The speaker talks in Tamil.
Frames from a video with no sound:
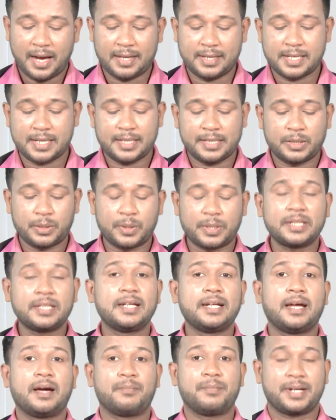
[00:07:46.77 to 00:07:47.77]
அதனைத் தொடர்ந்து
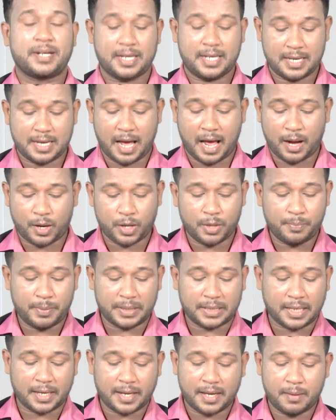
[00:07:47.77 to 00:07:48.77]
நாம் இன்றைய அருண
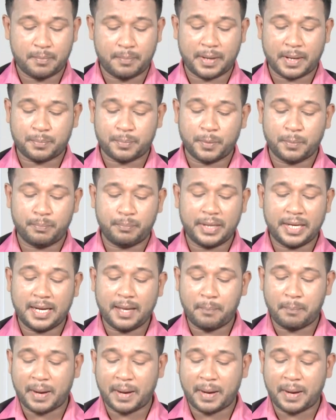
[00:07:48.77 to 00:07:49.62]
பத்திரிகையை பார்ப்போம் மில